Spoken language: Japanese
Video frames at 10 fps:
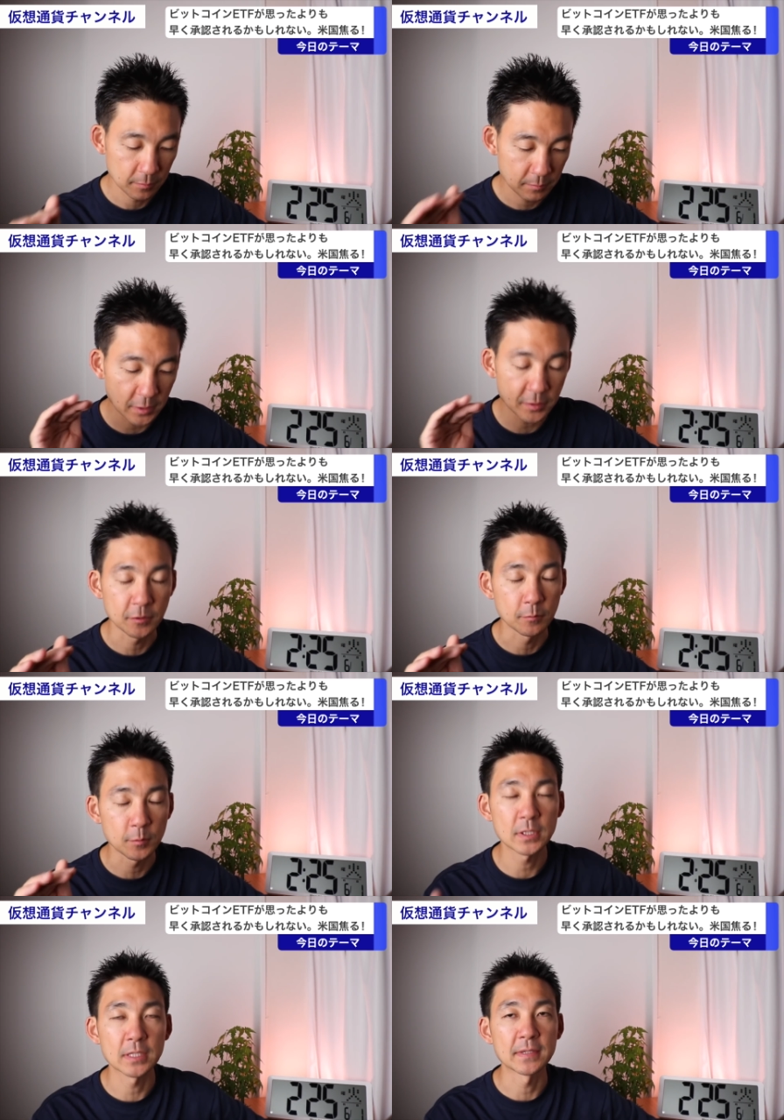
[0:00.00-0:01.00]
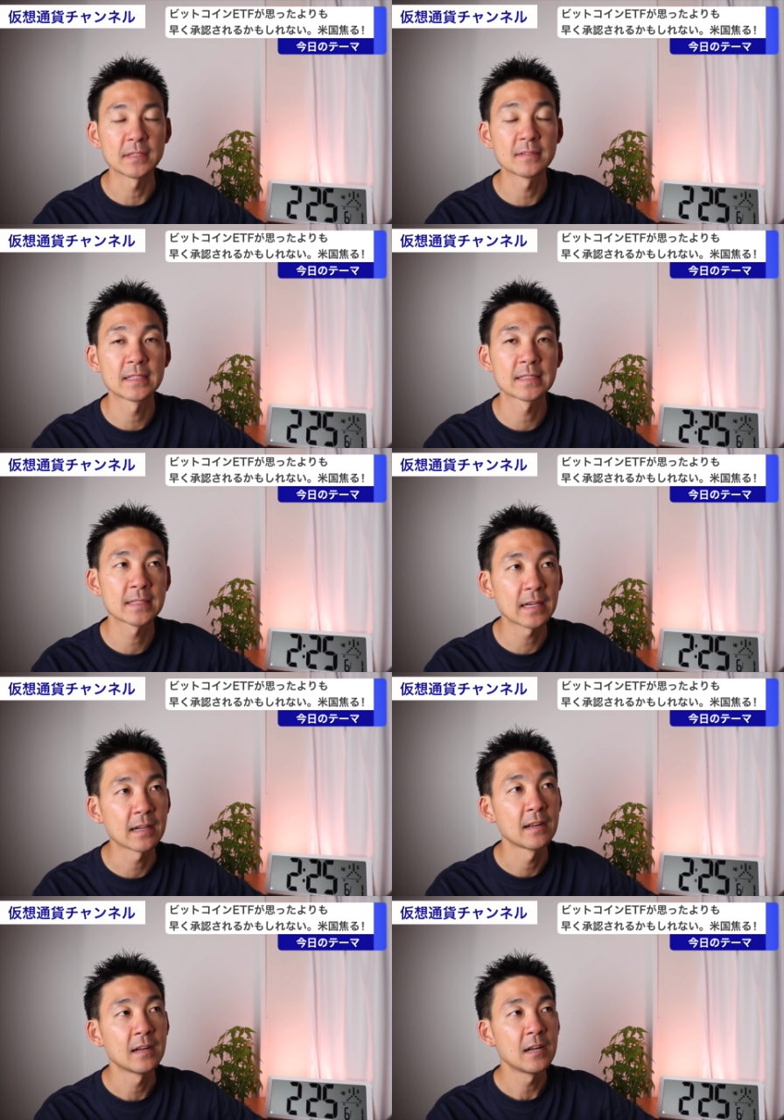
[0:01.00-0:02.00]
まあ、いうふうに思ってはいるんです
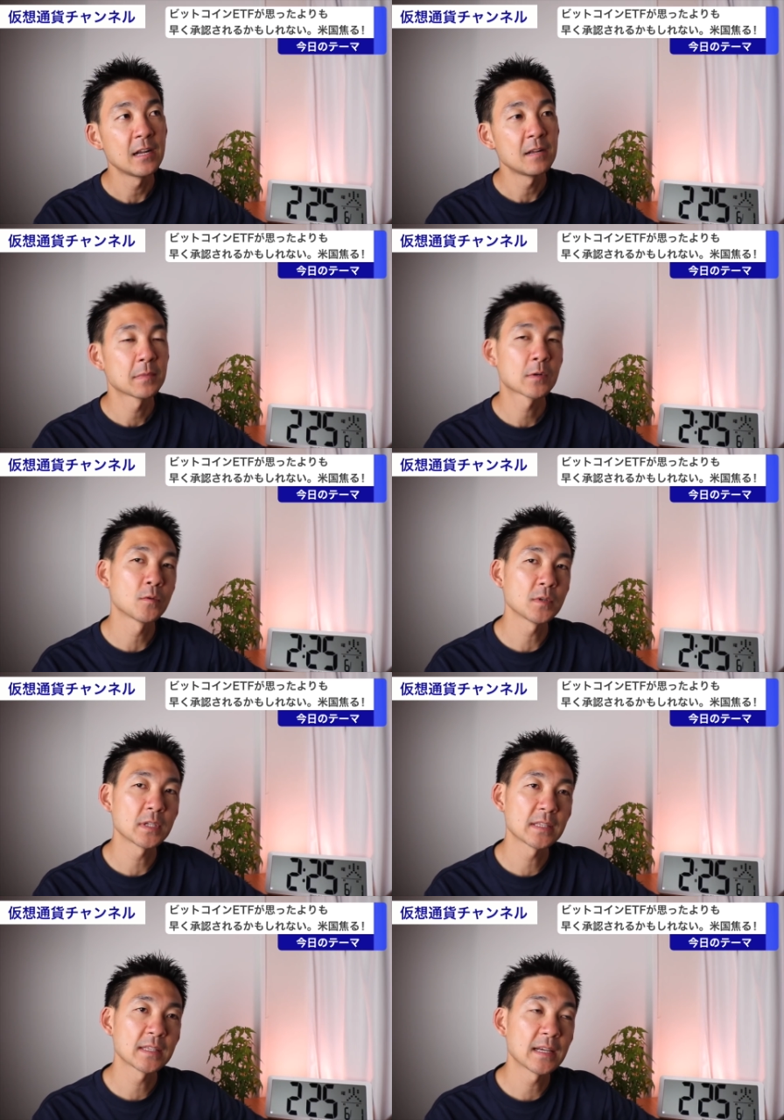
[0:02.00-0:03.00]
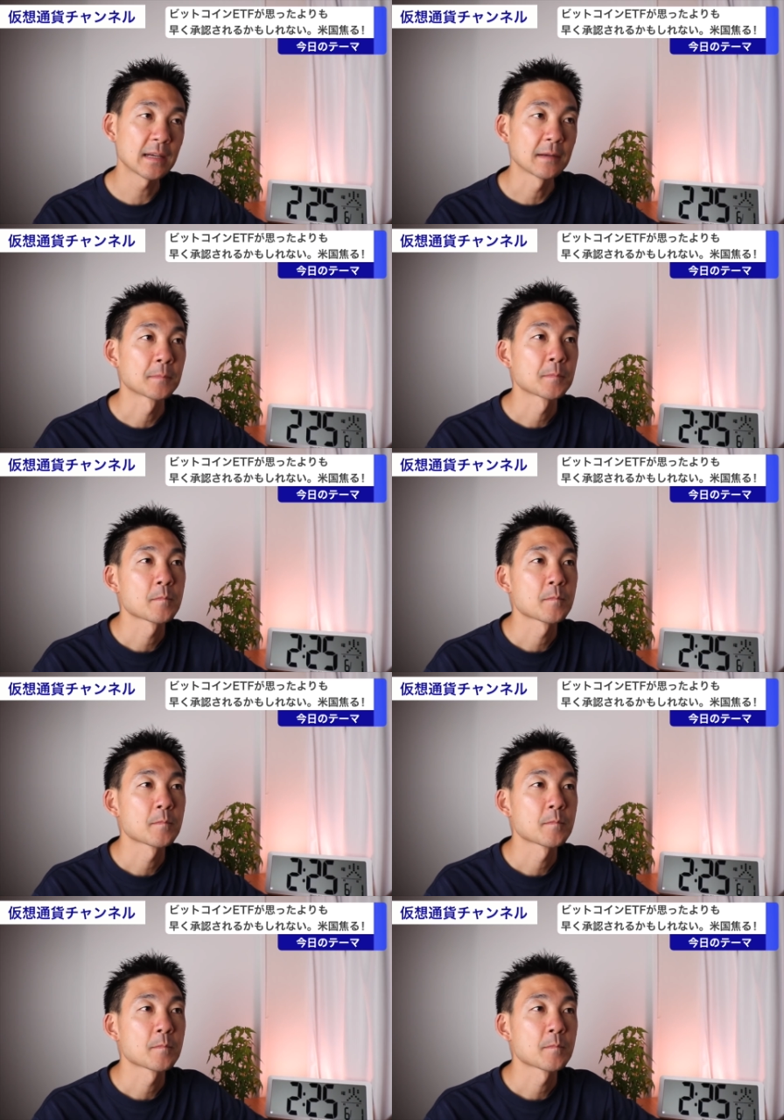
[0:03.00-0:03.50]
が、まあ、こういった